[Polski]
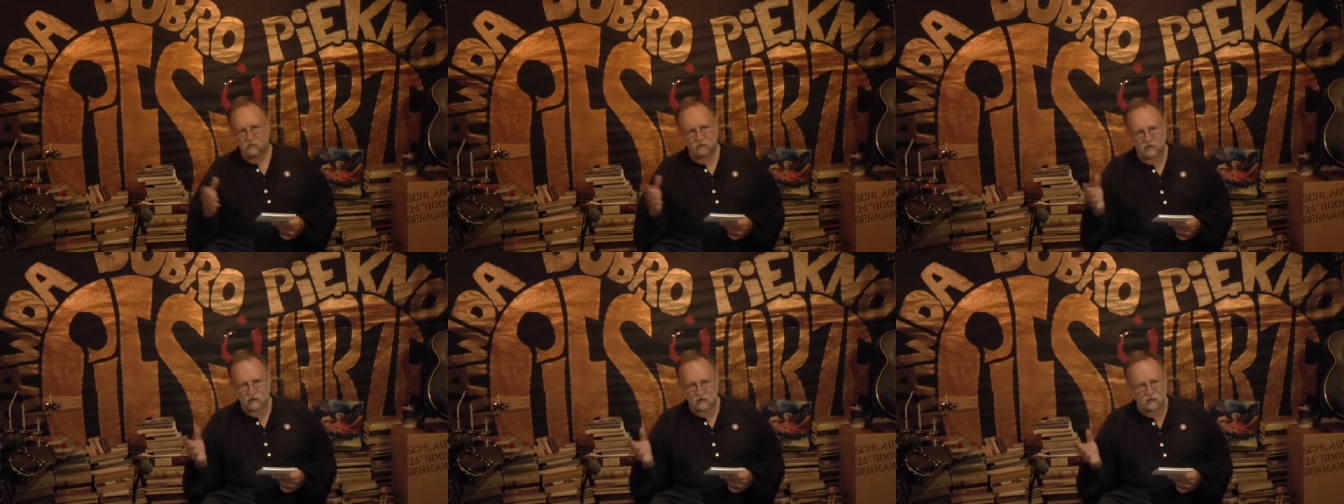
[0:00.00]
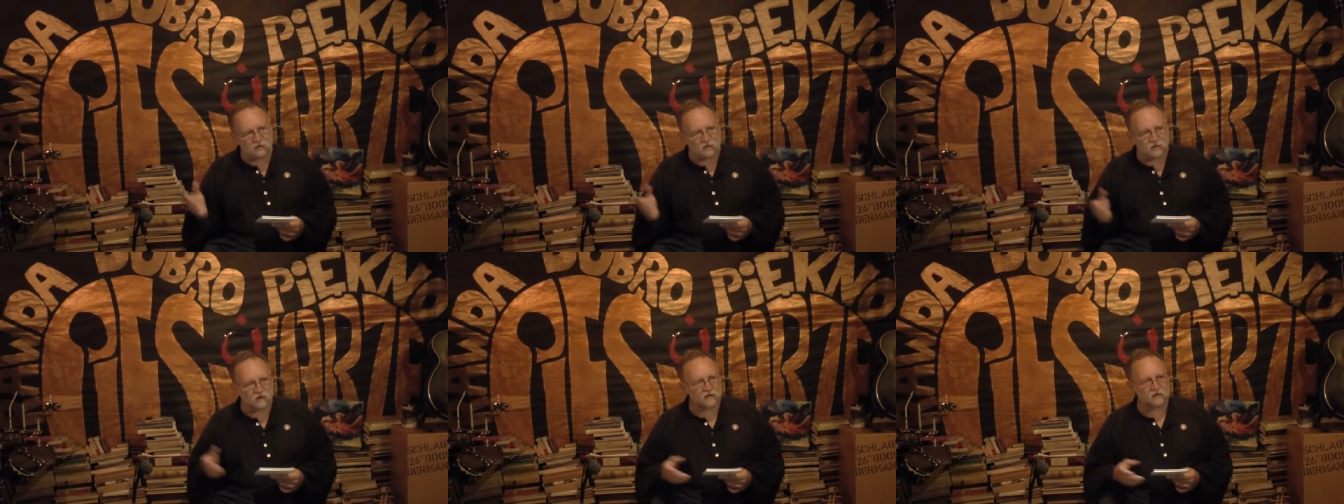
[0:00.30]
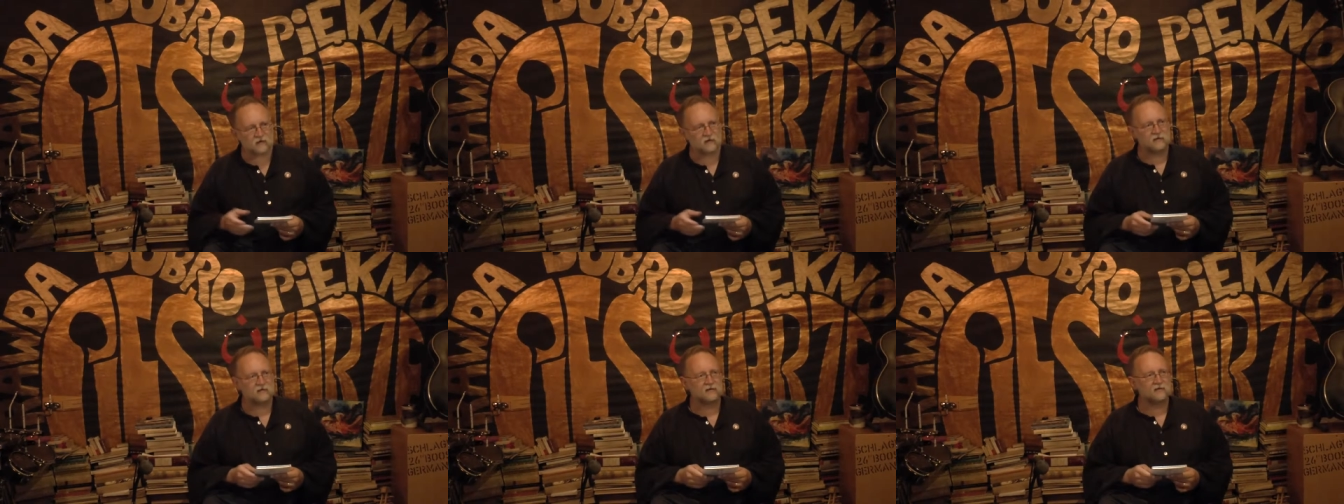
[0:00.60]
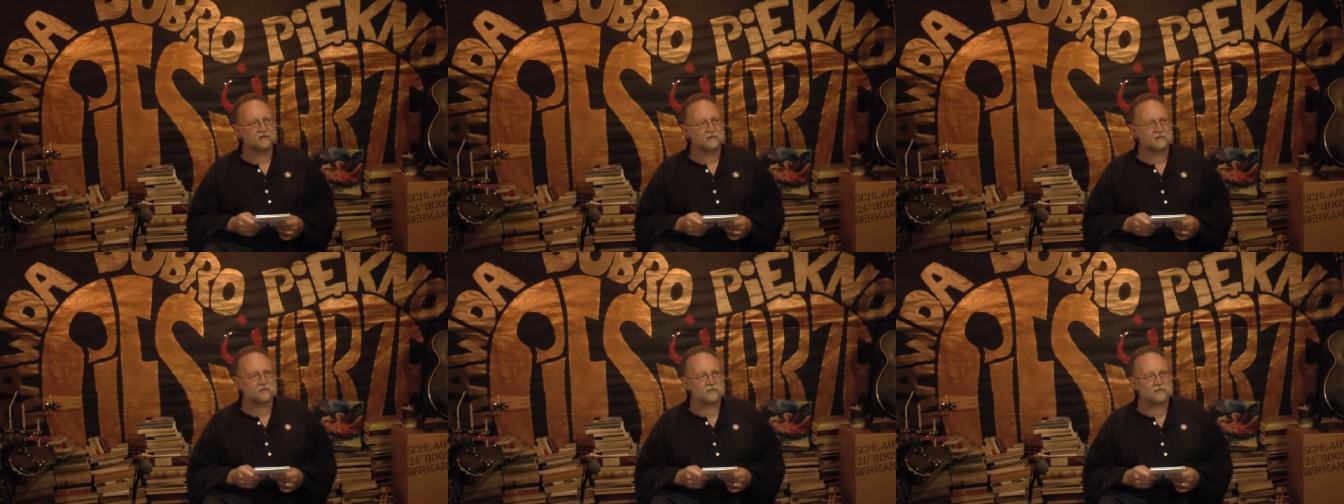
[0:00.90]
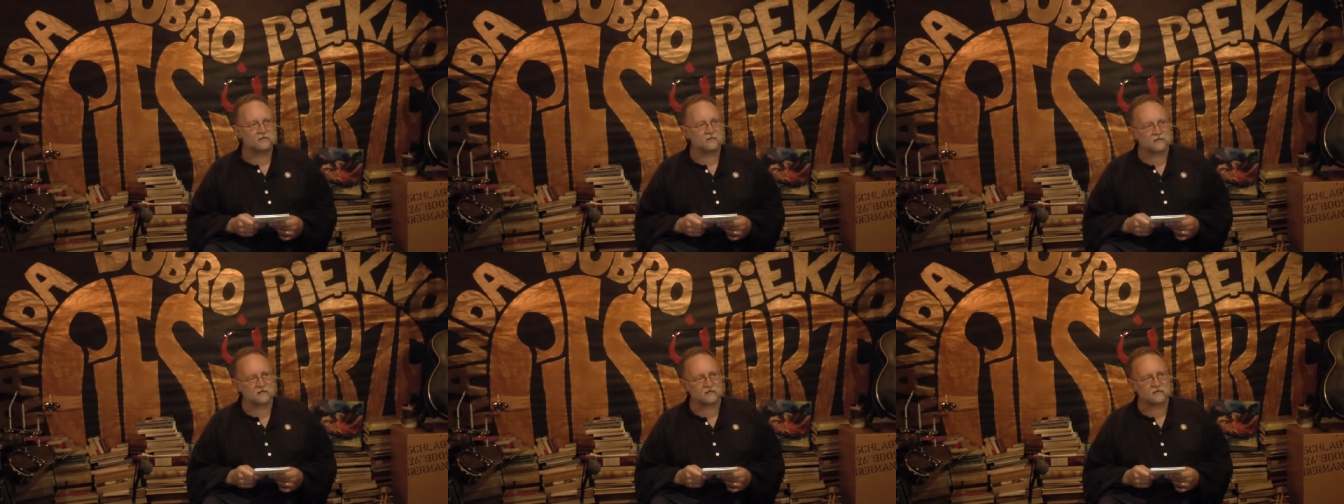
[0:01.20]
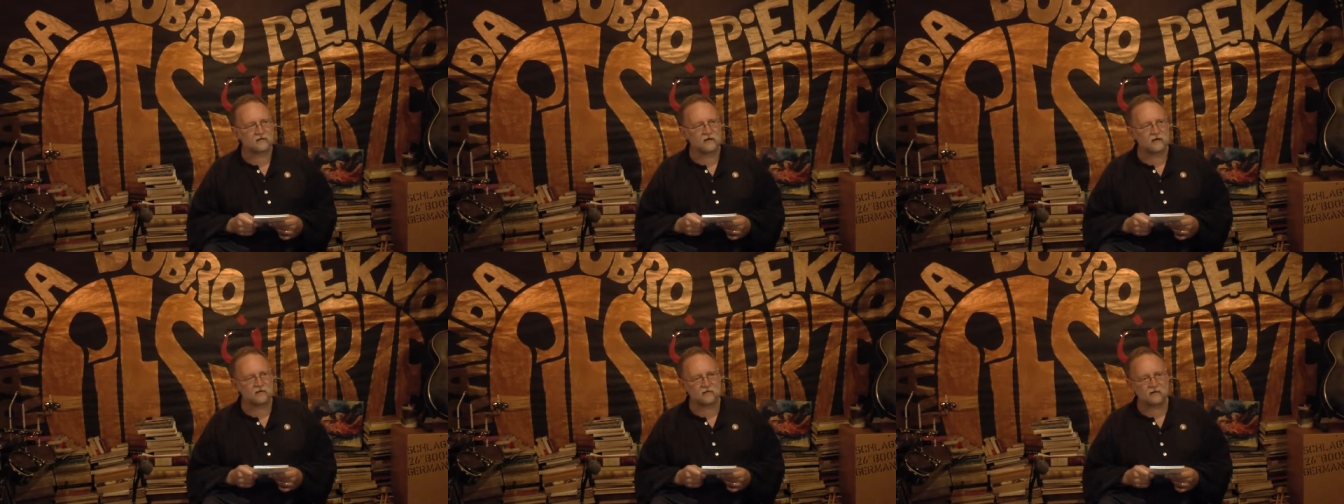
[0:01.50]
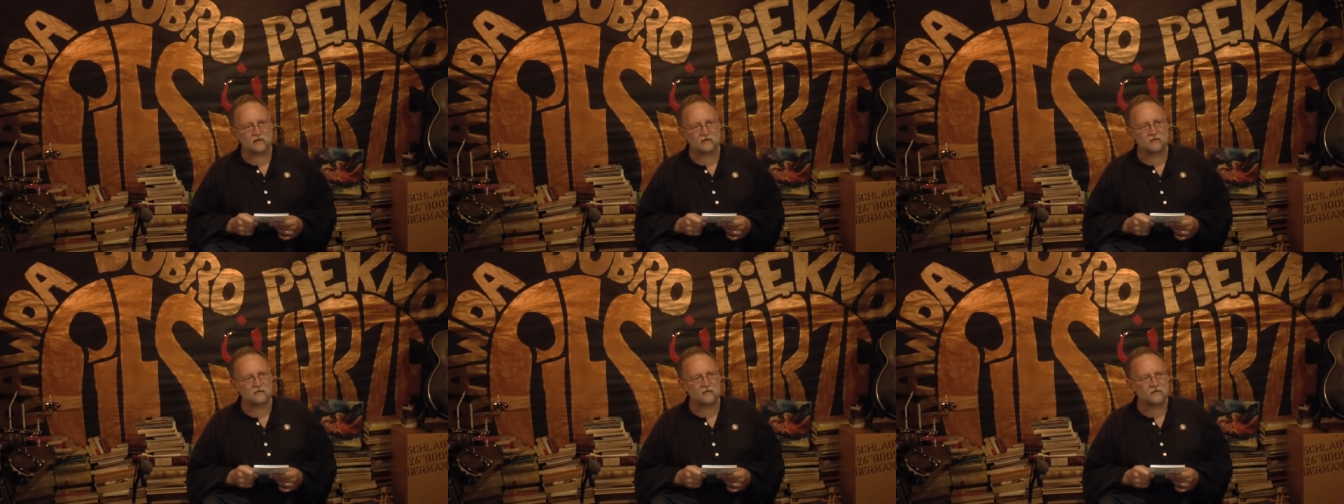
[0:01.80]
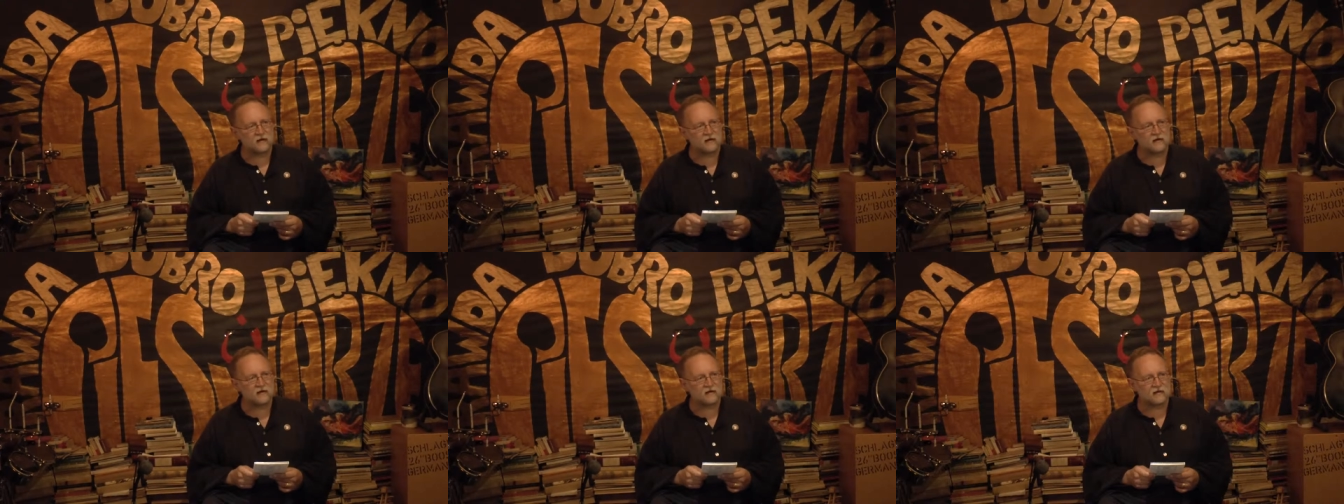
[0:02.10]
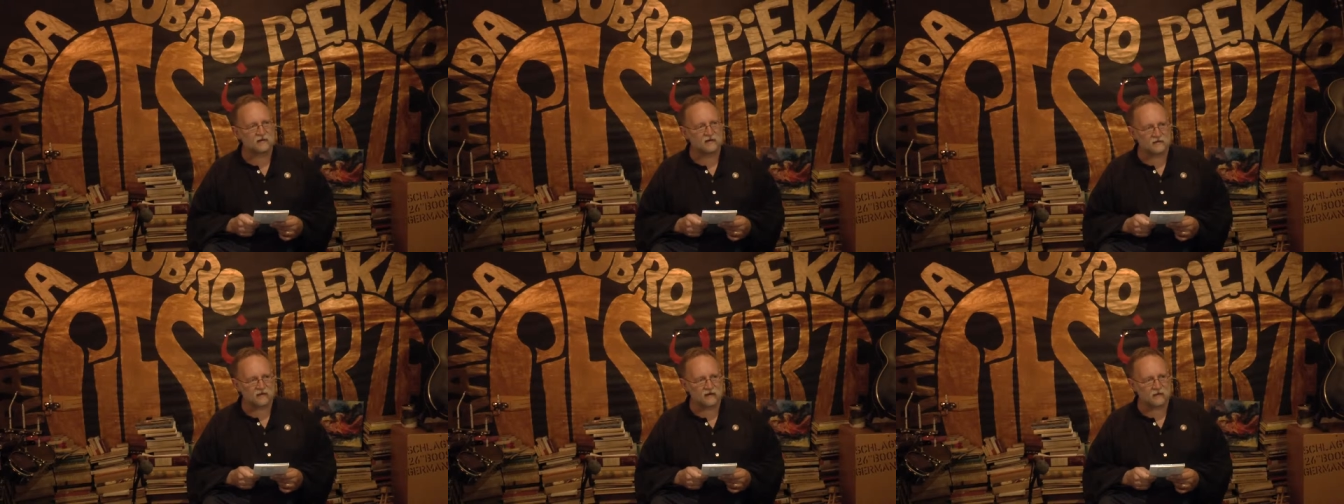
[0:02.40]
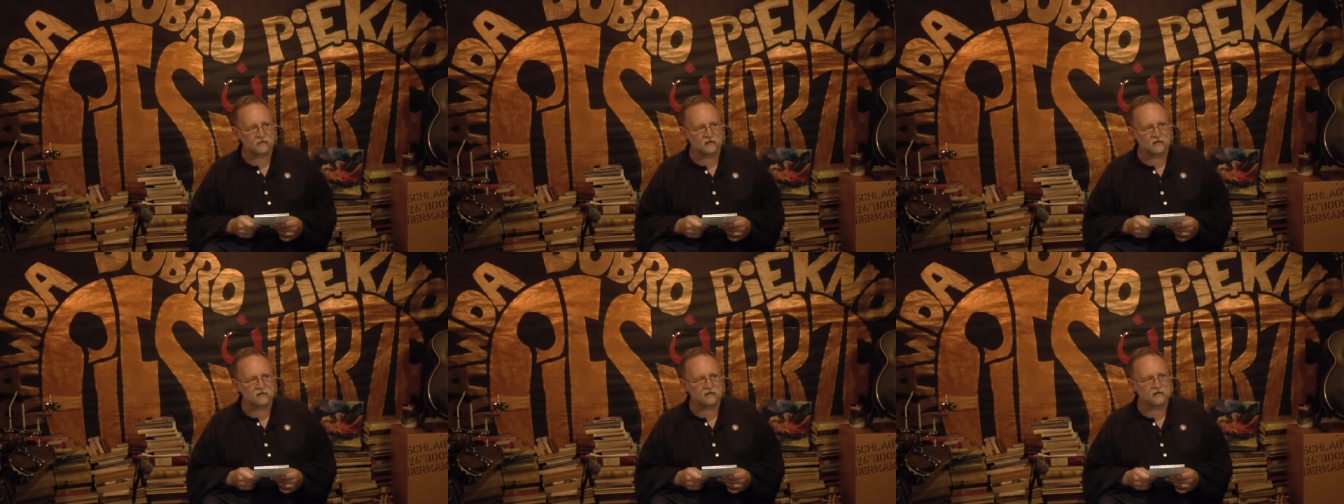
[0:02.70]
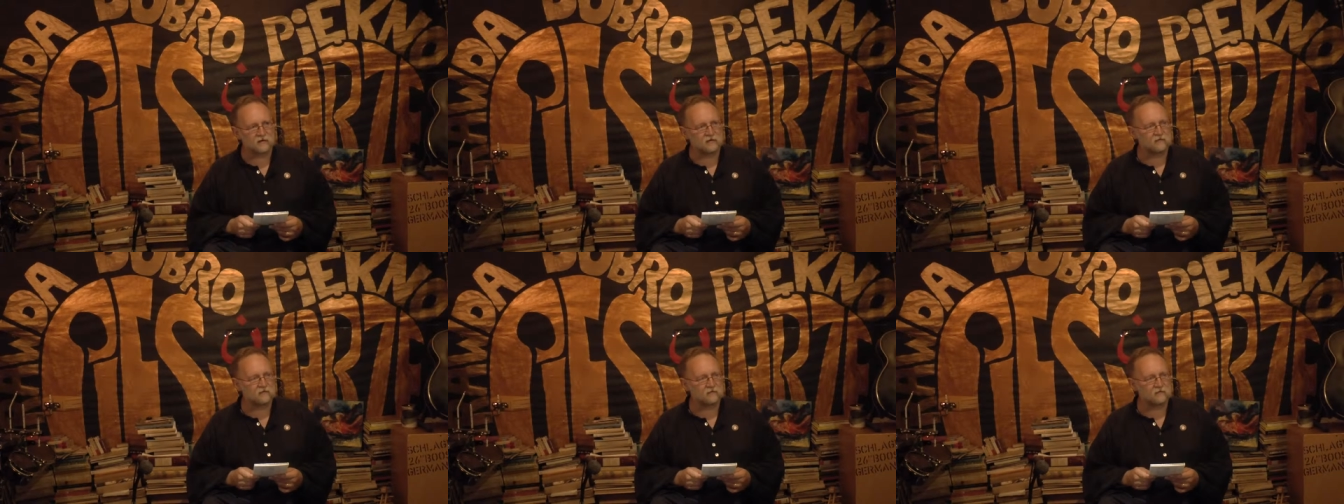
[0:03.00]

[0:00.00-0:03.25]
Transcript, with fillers: w całym świecie zresztą, ze względu na swój Wielki Testament i